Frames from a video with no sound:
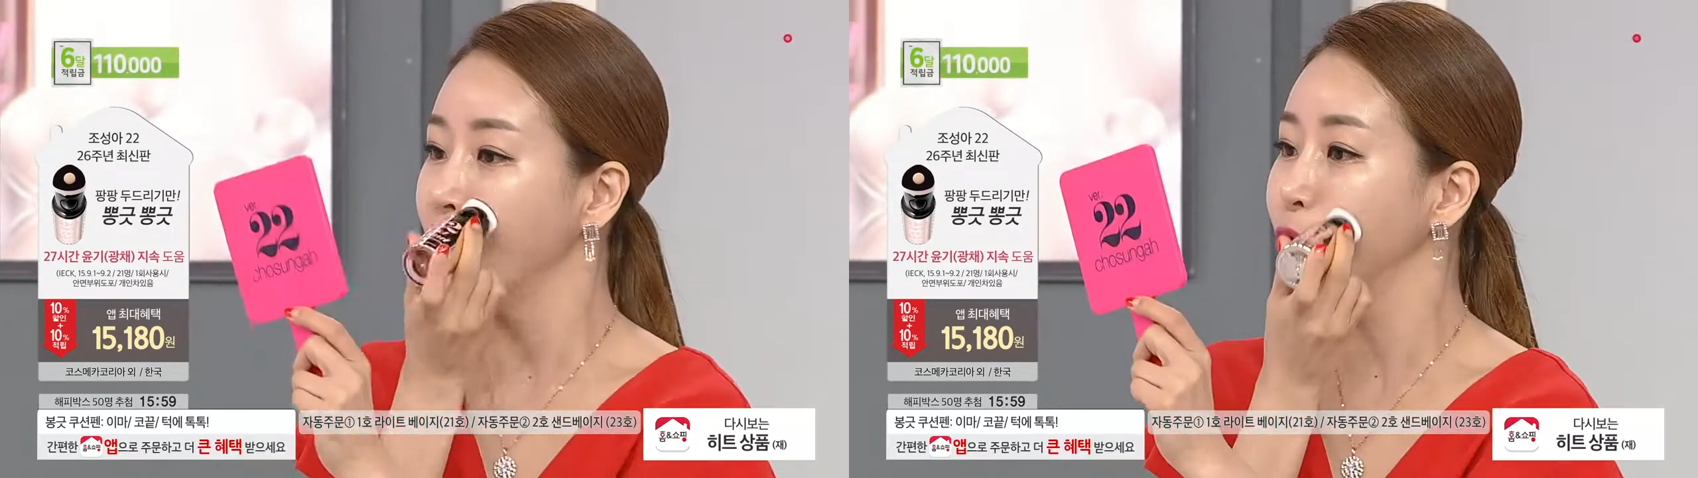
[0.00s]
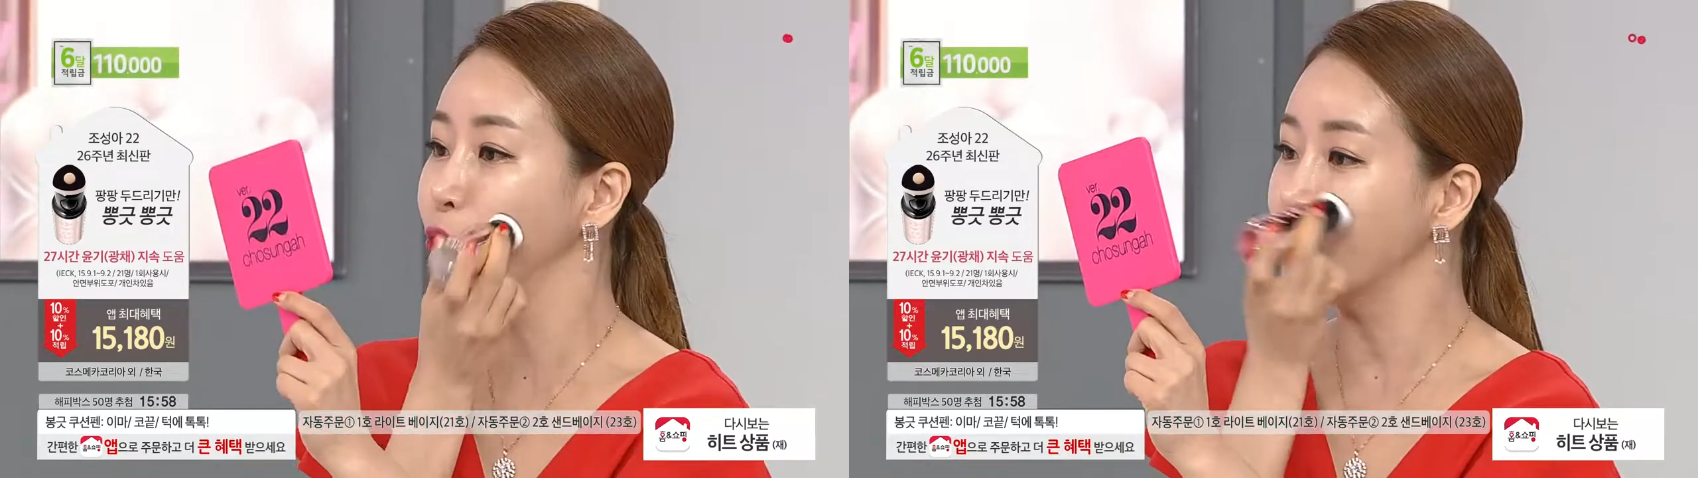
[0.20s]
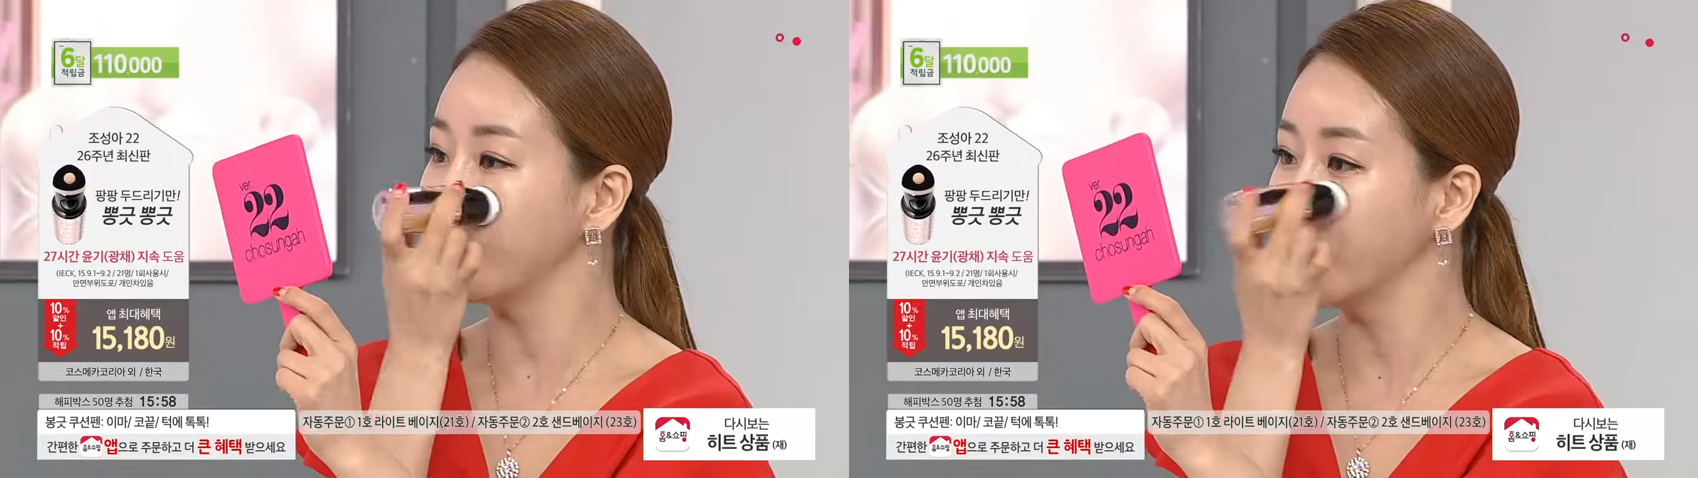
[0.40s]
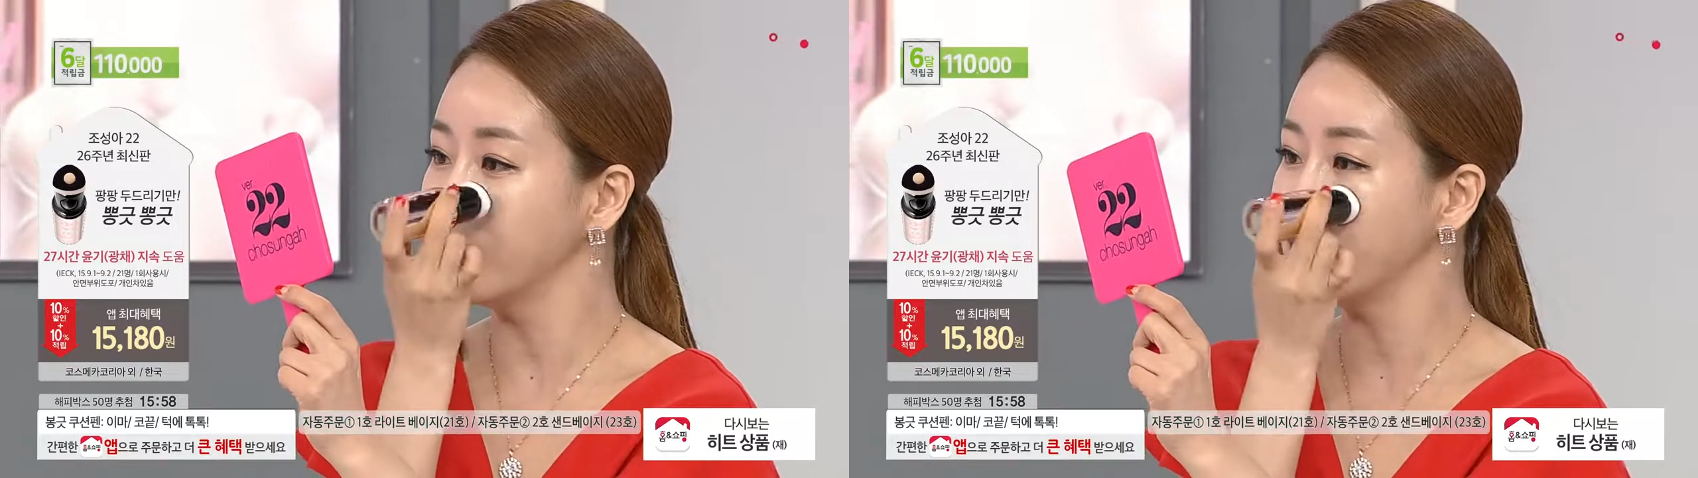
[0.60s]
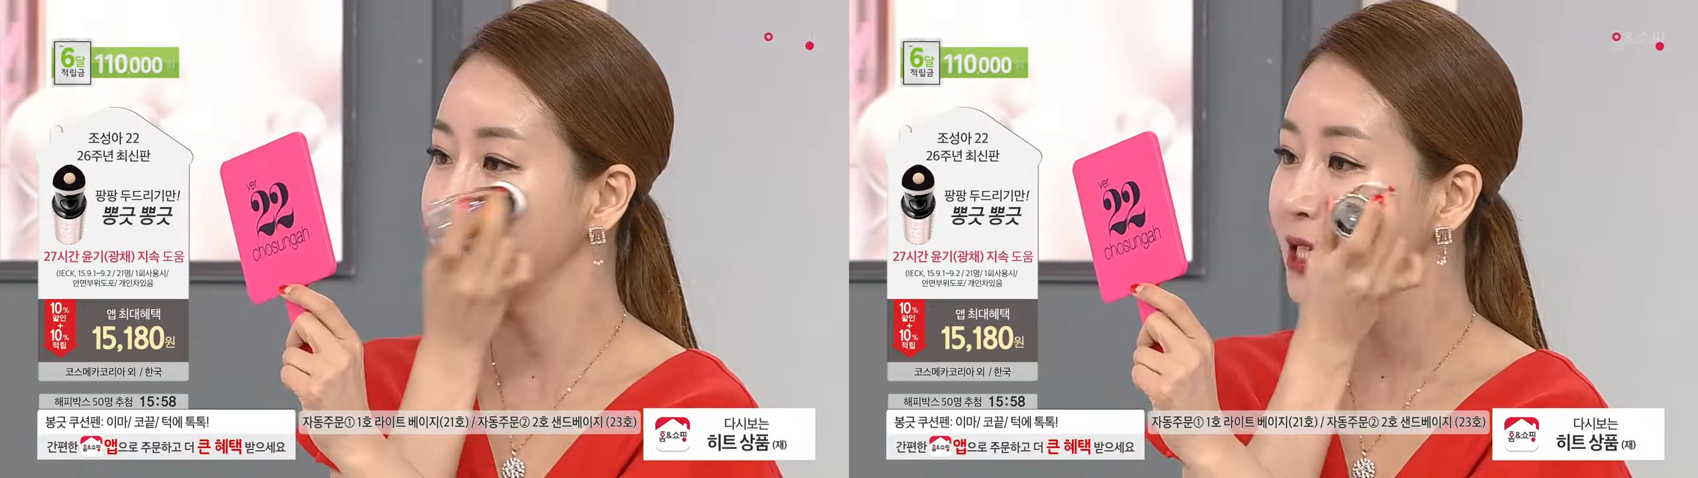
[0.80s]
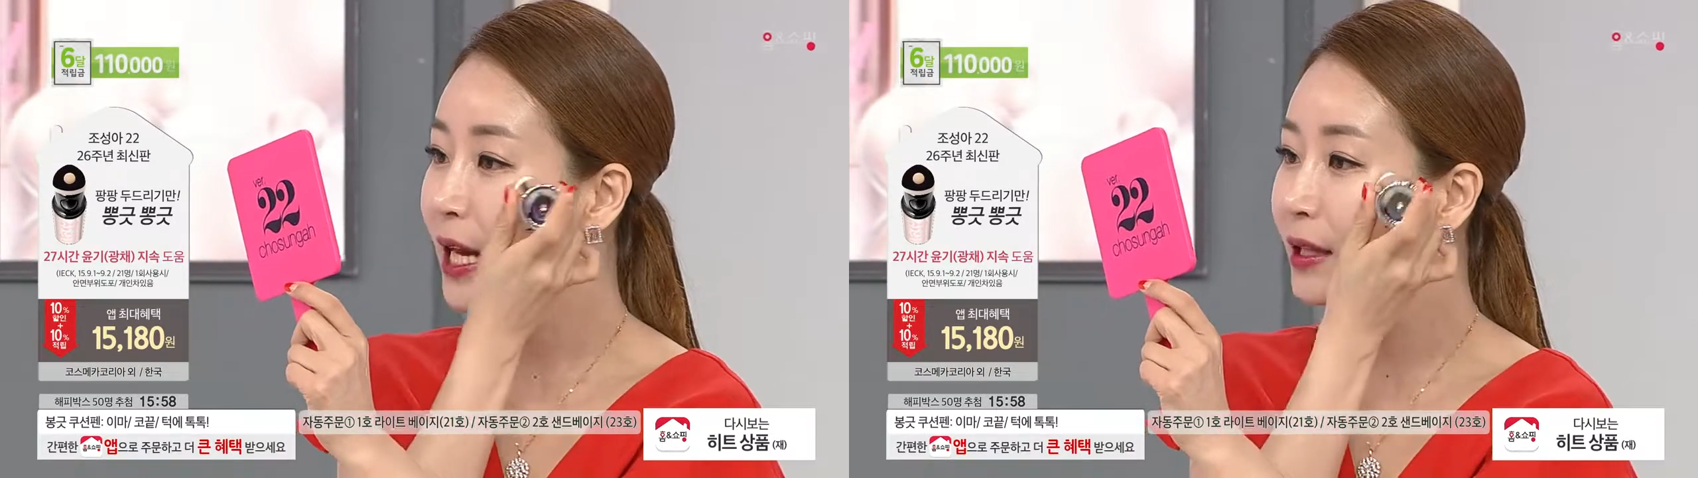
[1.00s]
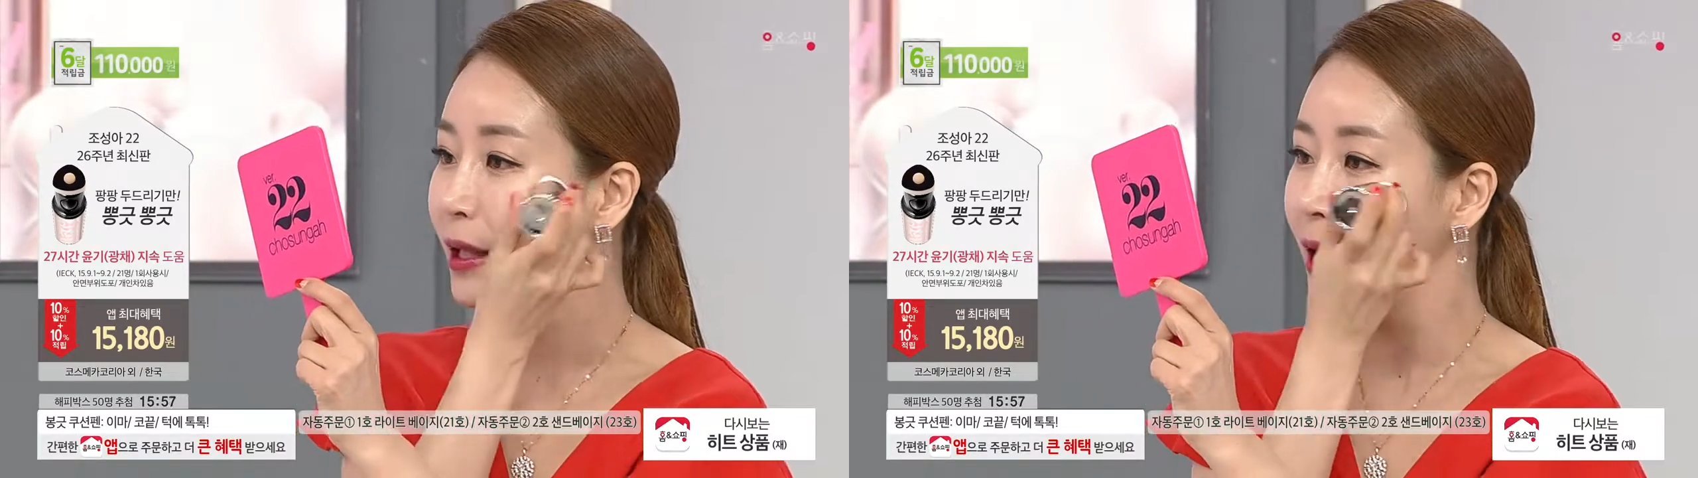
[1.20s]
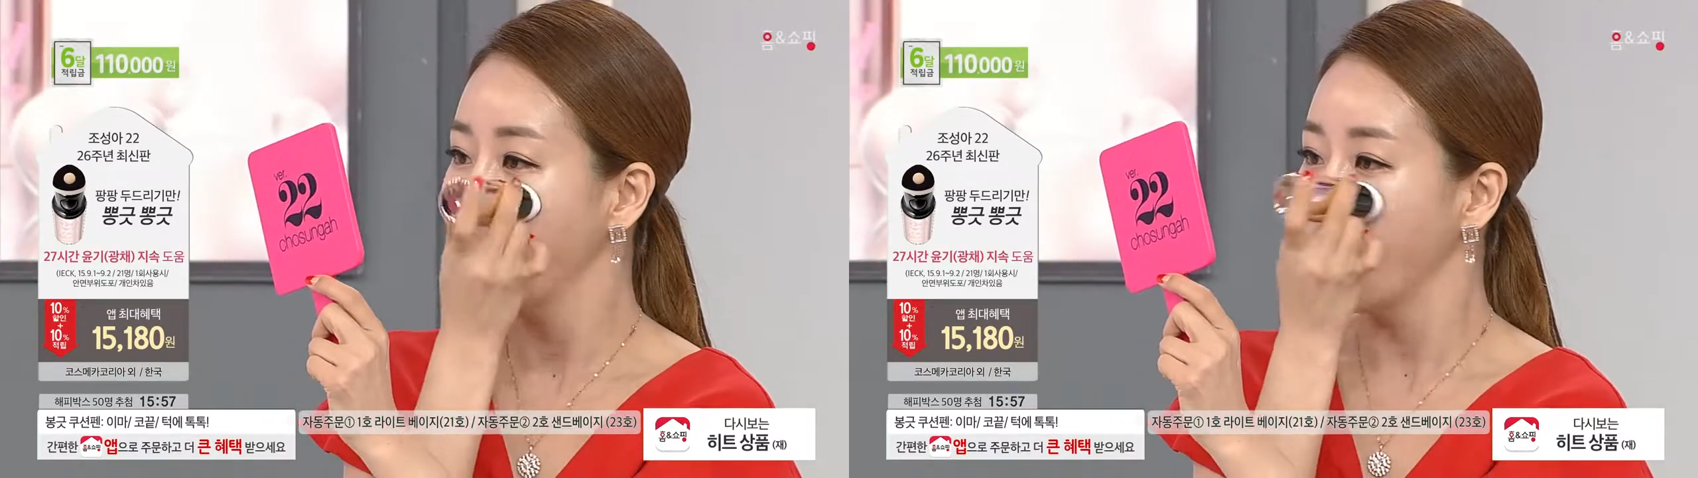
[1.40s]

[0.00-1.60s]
유지되는 시간